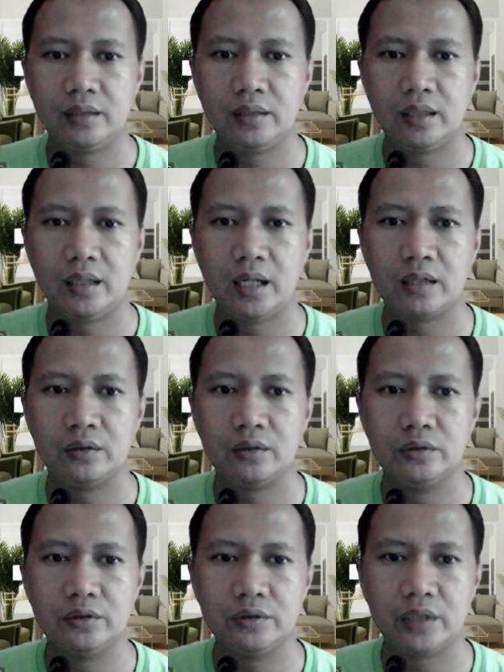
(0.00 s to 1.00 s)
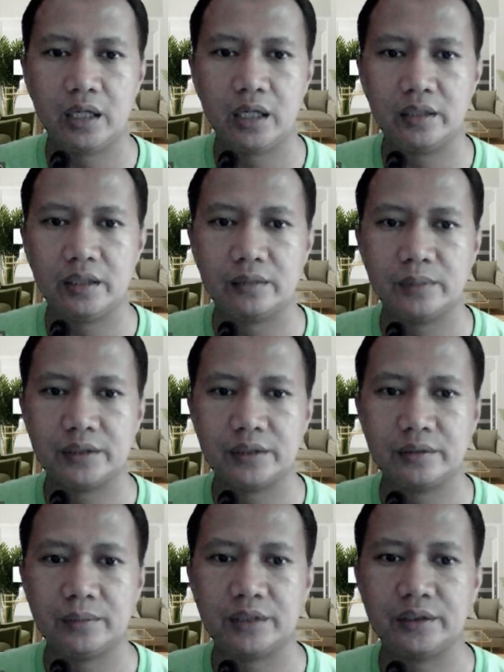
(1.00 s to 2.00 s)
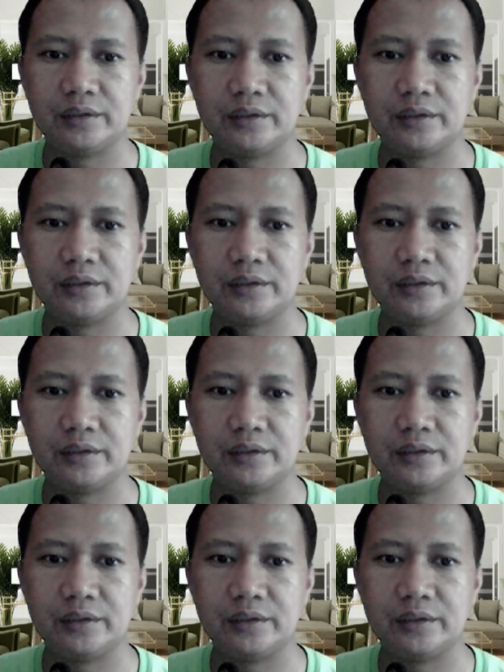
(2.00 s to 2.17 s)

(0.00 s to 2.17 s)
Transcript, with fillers: akun kalian masing-masing.